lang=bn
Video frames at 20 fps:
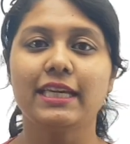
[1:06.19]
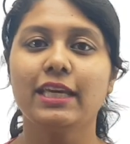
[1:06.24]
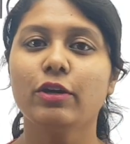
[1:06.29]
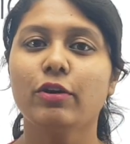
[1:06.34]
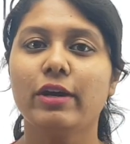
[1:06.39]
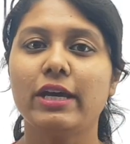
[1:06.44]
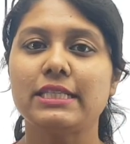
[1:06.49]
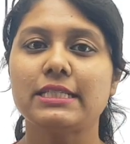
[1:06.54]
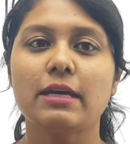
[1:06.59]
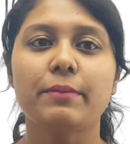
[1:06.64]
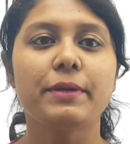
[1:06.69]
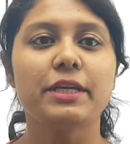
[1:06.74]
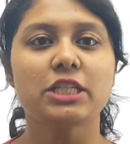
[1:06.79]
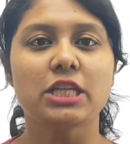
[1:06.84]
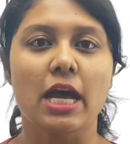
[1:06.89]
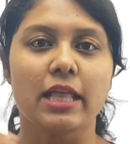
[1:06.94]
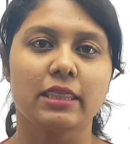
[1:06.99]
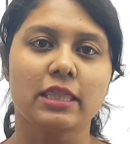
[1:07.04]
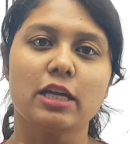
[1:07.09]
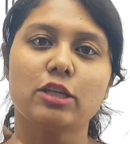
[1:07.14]
কি হয়ে যাবে
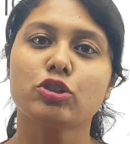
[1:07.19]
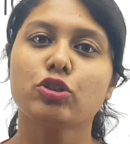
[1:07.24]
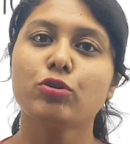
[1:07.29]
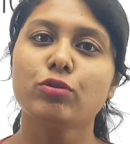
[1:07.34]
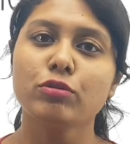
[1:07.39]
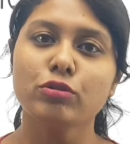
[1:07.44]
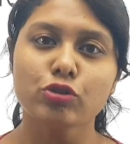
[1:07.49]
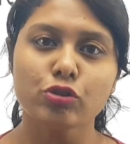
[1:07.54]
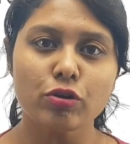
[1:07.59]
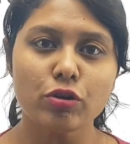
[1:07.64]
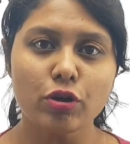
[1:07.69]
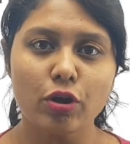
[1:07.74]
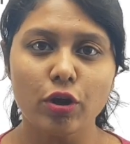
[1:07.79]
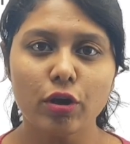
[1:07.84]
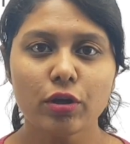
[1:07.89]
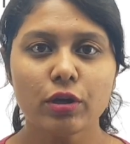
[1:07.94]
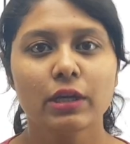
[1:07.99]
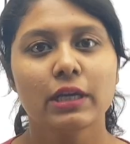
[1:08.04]
সাতাশ গুণ শূন্য